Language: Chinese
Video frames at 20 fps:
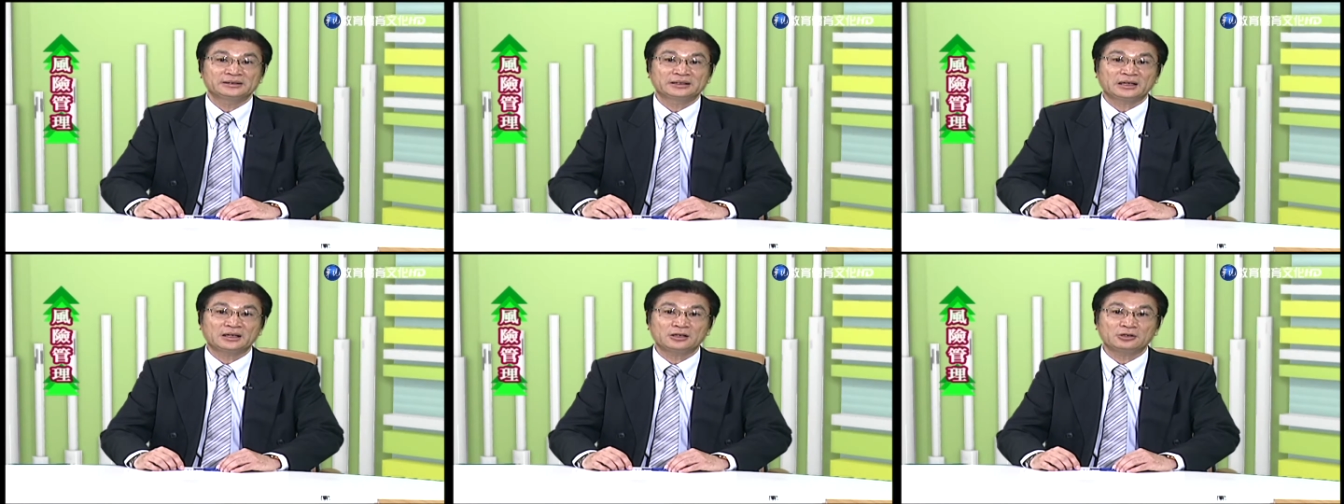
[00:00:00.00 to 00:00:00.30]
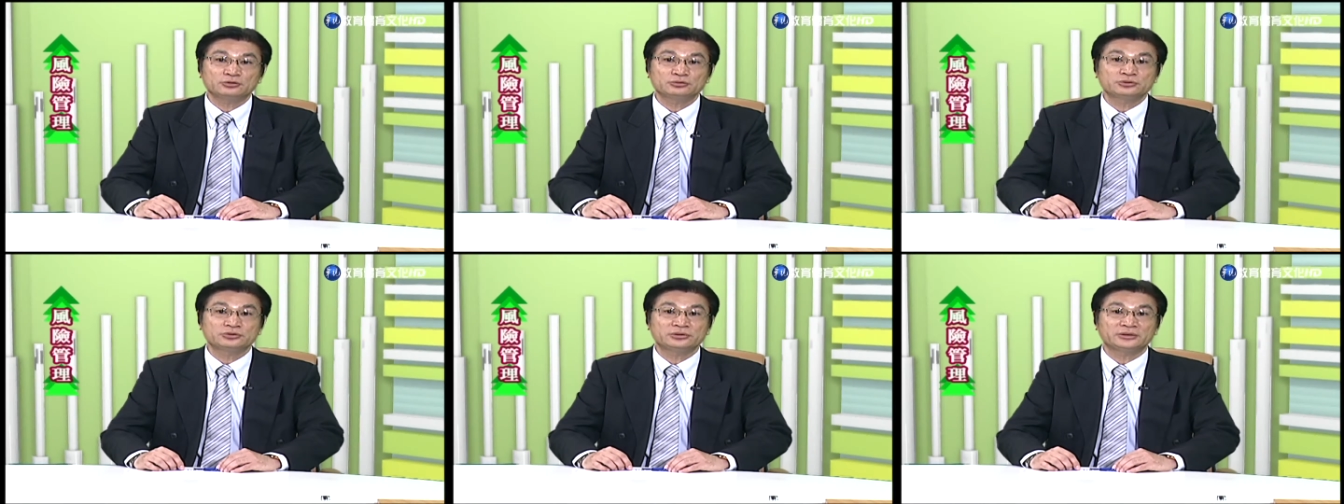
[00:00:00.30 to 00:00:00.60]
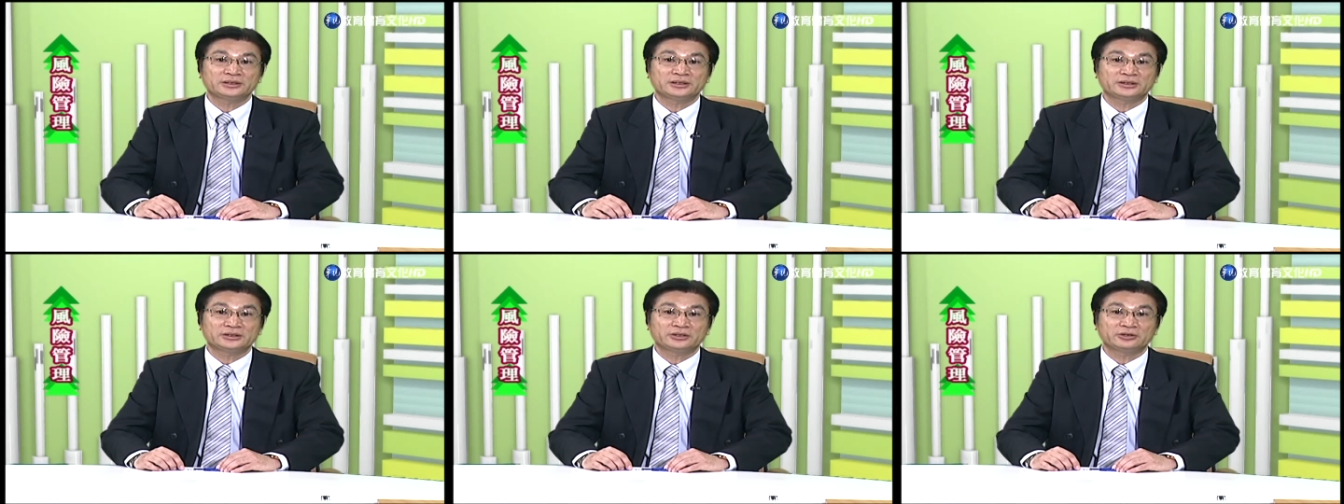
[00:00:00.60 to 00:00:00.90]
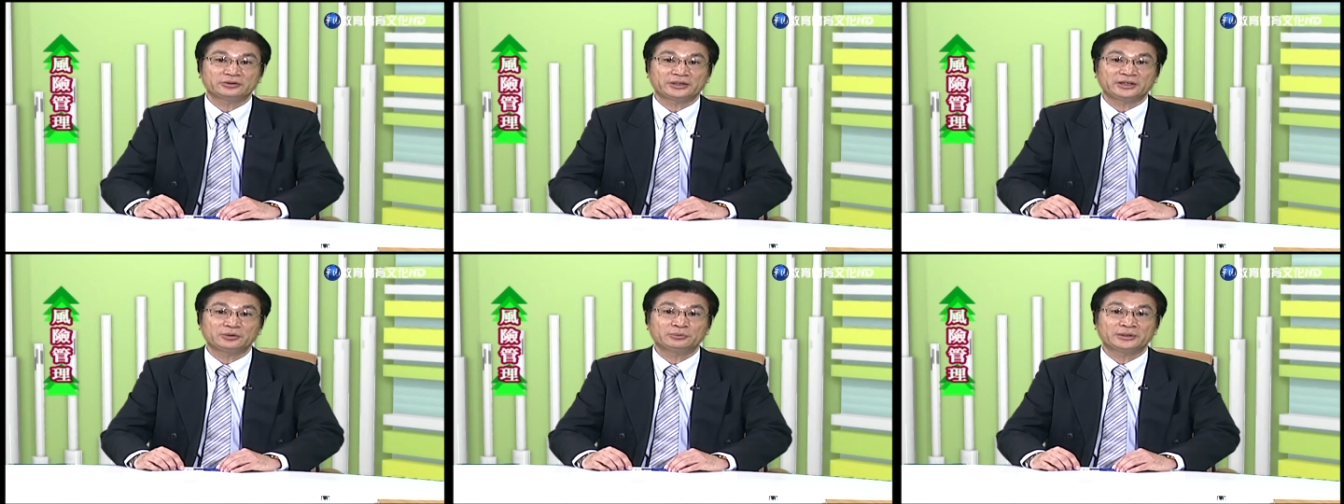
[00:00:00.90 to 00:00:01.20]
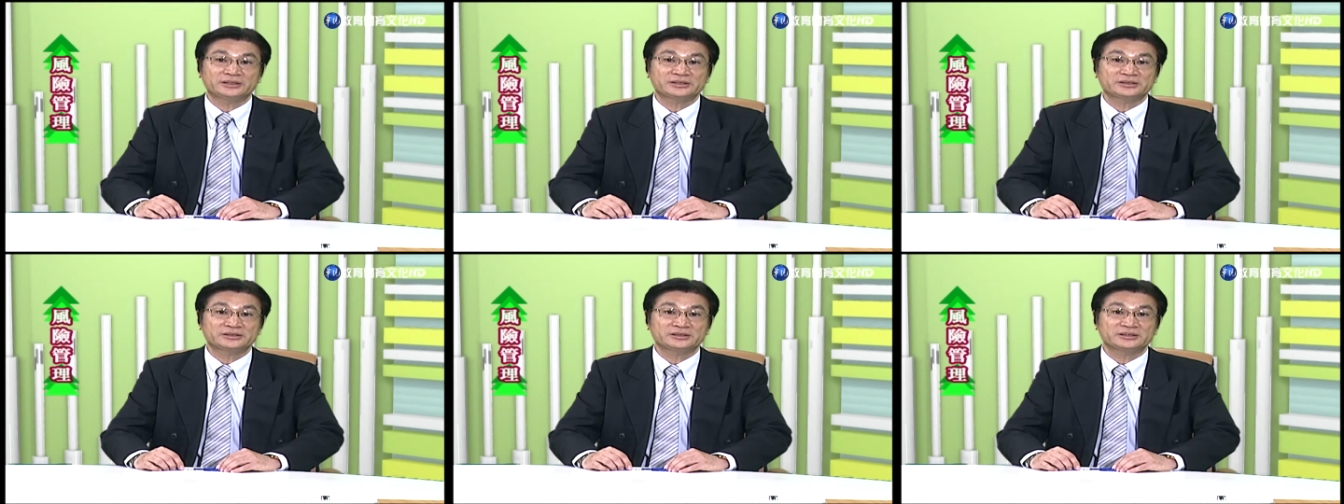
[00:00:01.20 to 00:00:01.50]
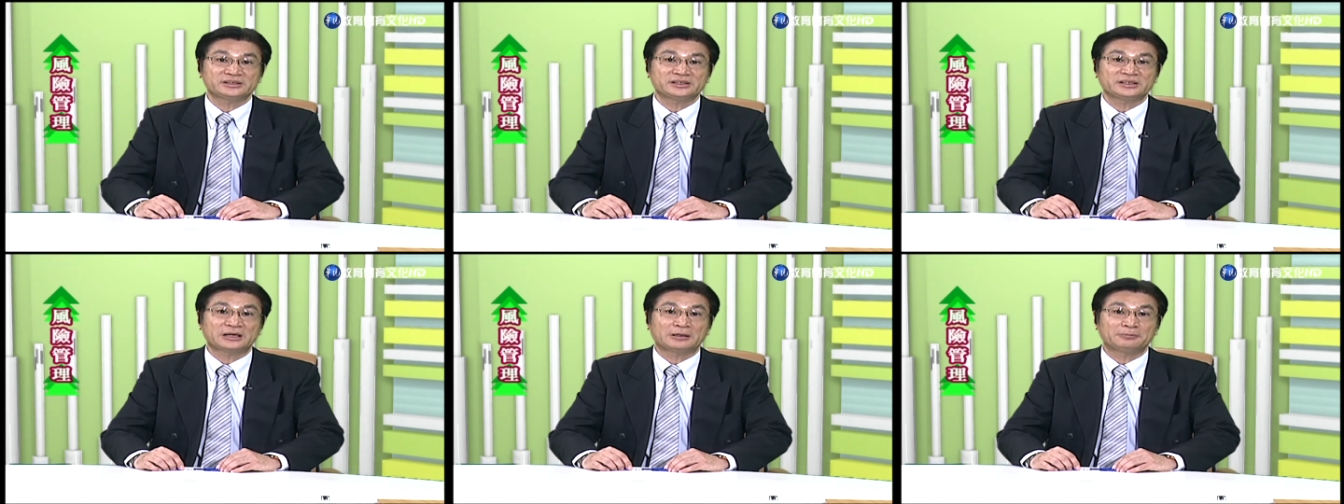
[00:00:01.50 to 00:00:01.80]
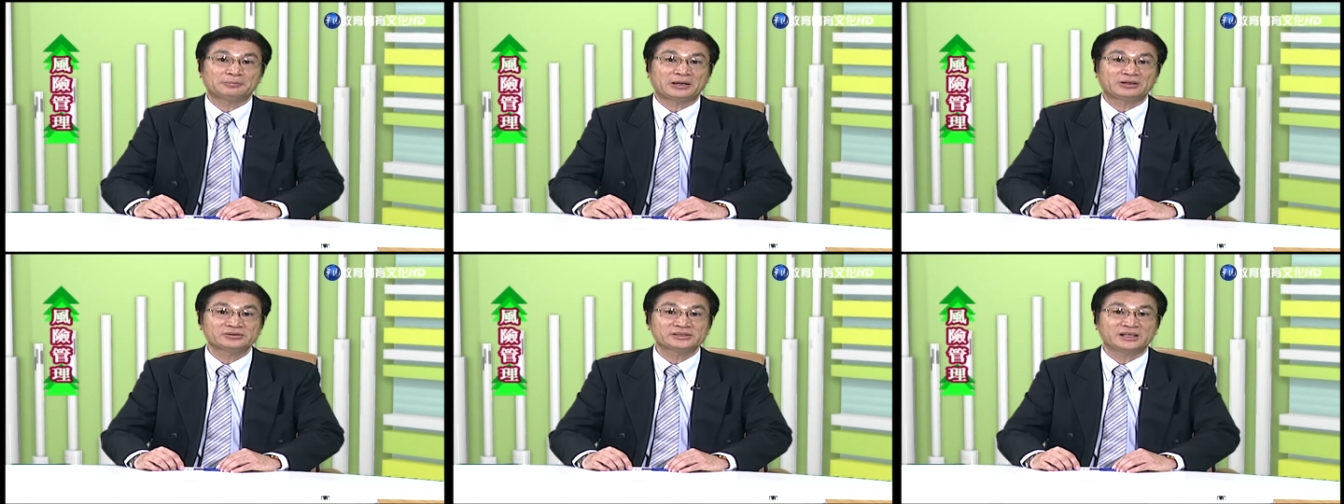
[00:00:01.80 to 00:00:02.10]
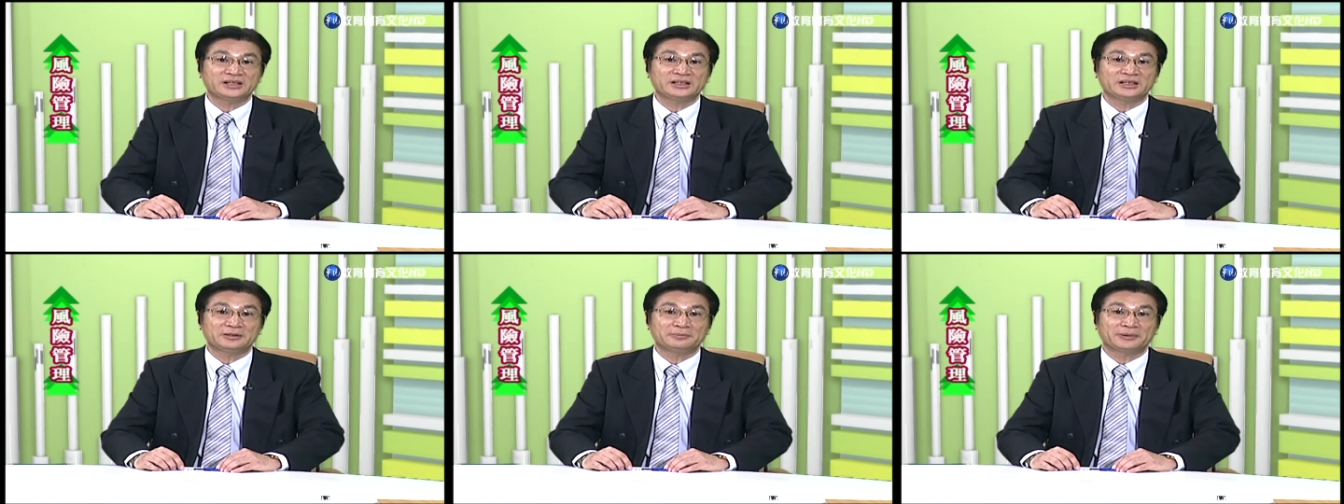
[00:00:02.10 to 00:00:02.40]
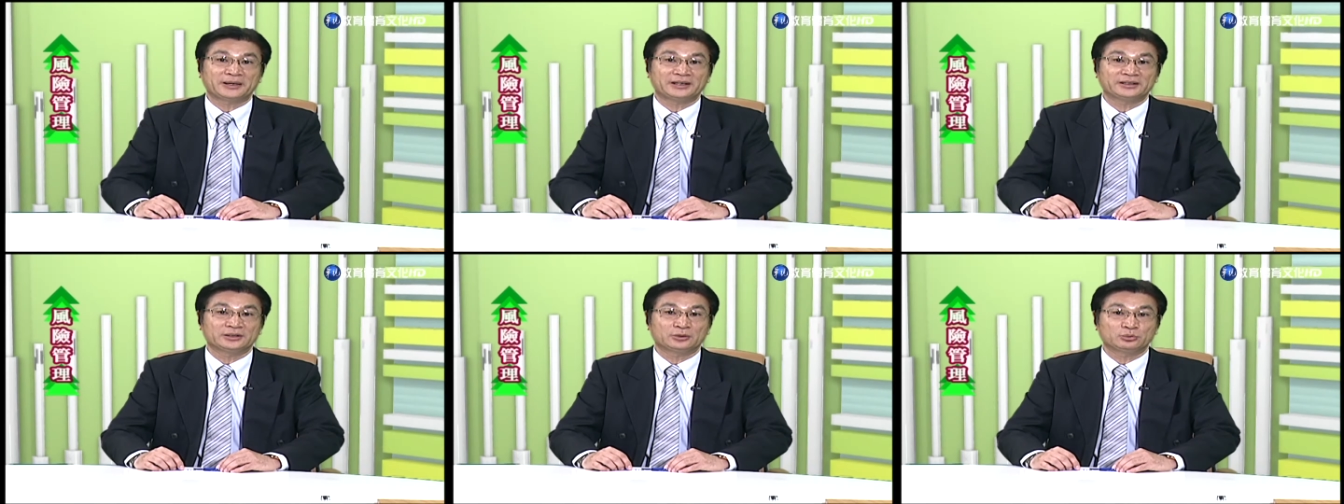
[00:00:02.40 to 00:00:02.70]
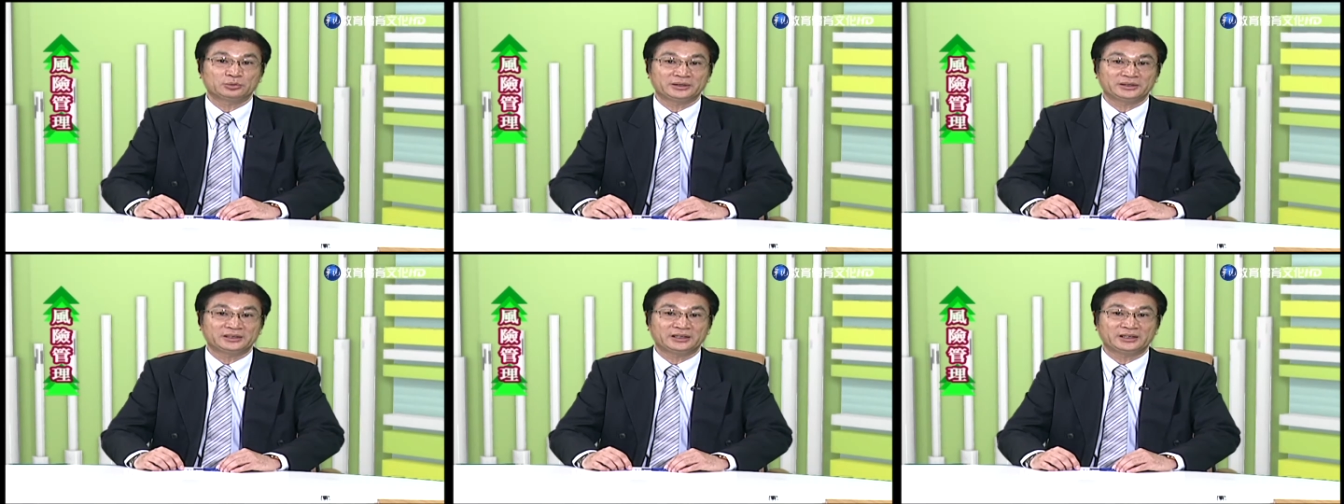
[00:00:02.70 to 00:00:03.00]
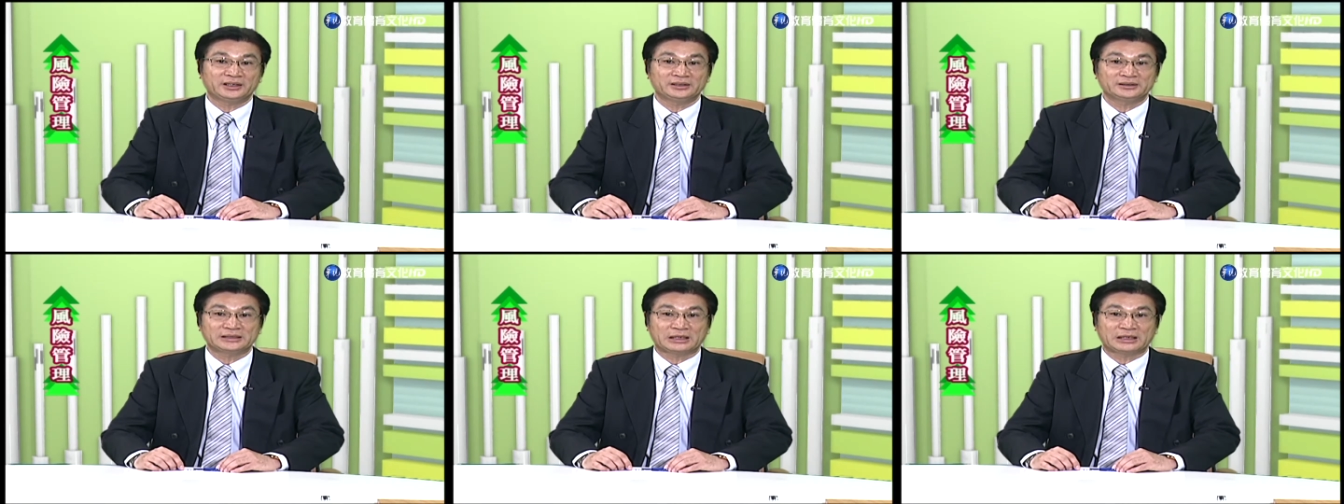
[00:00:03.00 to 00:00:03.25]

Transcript: 那后续呢？又因为涉及到保险理赔的问题，